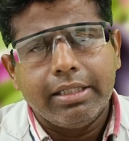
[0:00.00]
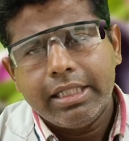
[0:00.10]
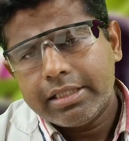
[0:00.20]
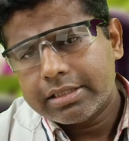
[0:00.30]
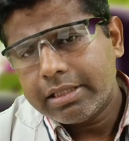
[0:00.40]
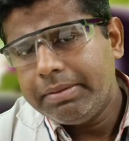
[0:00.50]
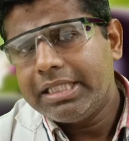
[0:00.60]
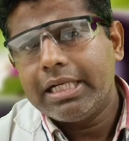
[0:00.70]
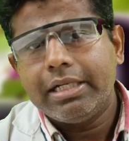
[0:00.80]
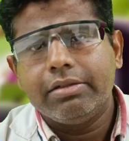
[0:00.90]
ये
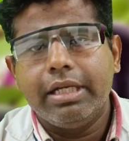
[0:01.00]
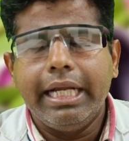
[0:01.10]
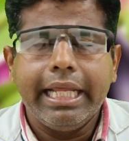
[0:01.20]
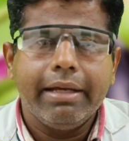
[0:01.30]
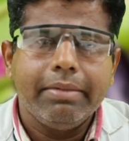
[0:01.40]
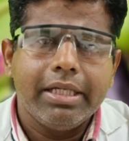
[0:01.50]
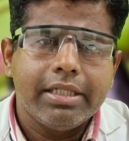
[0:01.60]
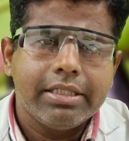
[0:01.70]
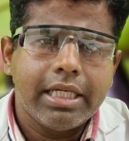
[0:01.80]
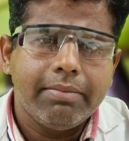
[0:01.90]
सभी जगह जो है इंडिया में
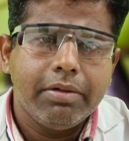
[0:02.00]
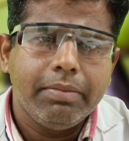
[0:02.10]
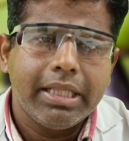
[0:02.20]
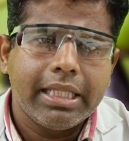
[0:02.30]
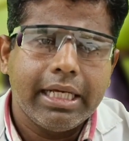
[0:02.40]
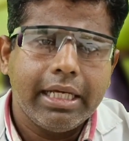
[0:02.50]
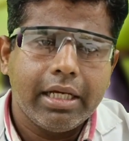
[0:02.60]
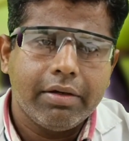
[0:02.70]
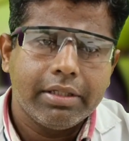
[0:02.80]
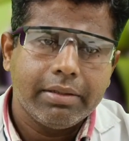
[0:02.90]
जामुन मिलता
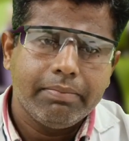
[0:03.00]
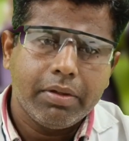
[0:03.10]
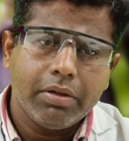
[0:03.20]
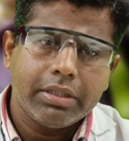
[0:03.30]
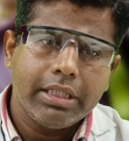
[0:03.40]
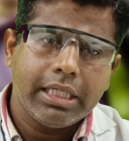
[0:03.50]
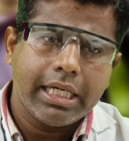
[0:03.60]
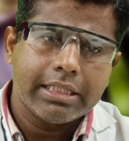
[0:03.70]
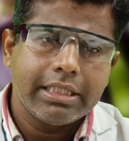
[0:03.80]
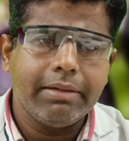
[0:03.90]
है और ये बहुत ही
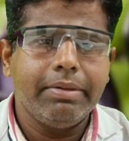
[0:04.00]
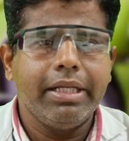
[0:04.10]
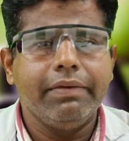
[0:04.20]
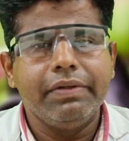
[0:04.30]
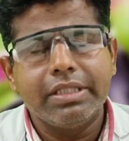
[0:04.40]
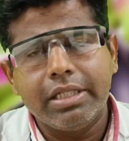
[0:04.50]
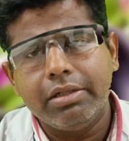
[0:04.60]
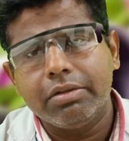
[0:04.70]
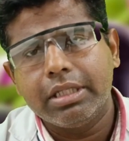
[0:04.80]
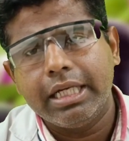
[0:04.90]
अच्छा
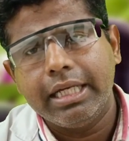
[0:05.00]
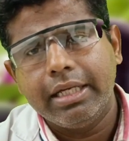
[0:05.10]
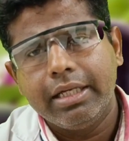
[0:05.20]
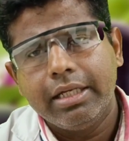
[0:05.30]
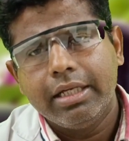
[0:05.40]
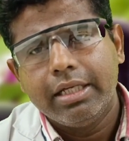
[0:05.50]
बेनिफिशरी होता है